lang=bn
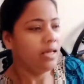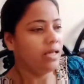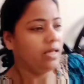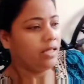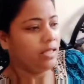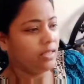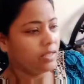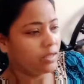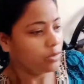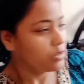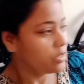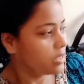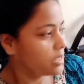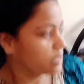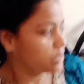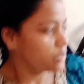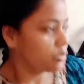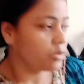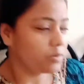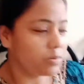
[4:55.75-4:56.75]
তো সেই
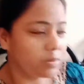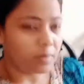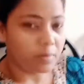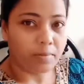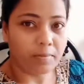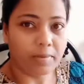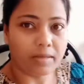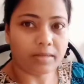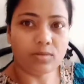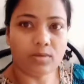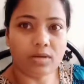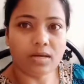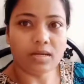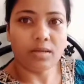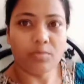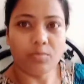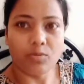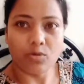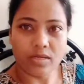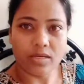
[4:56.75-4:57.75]
জন্য ভাবলাম একটুখানি
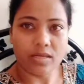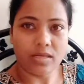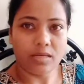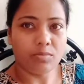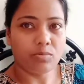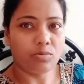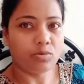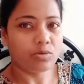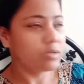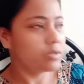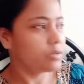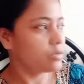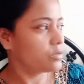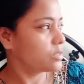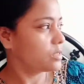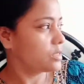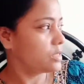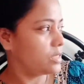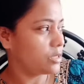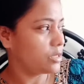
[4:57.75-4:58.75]
বসে নিই বসে টসে
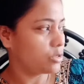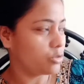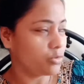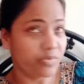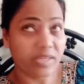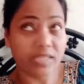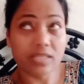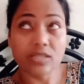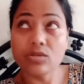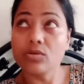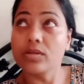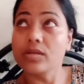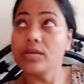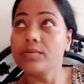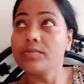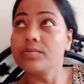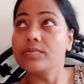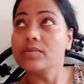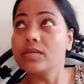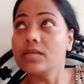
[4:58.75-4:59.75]
নিয়ে একটু ওয়েট করি
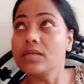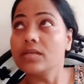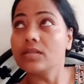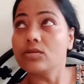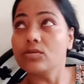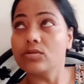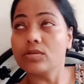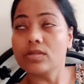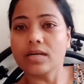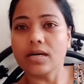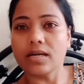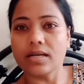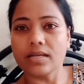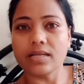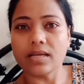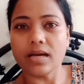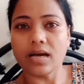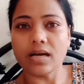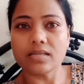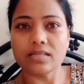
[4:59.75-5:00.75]
যে যদি কারেন্টটা
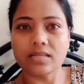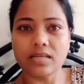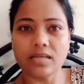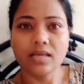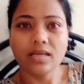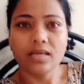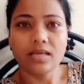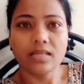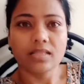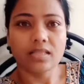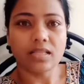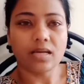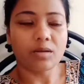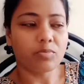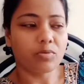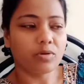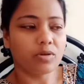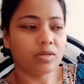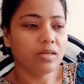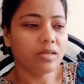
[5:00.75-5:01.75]
আসে
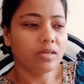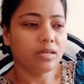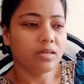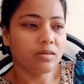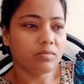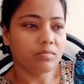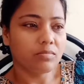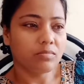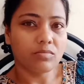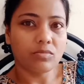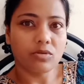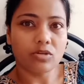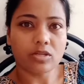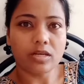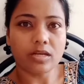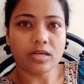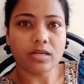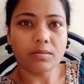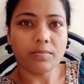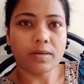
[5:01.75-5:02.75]
তারপরে
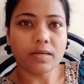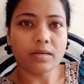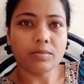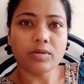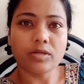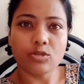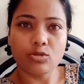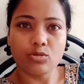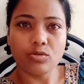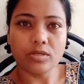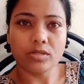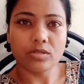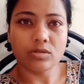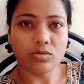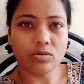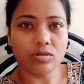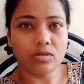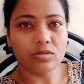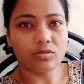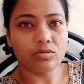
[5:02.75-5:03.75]
মশলাটা বাড়বে একটু ওয়েট করি যদি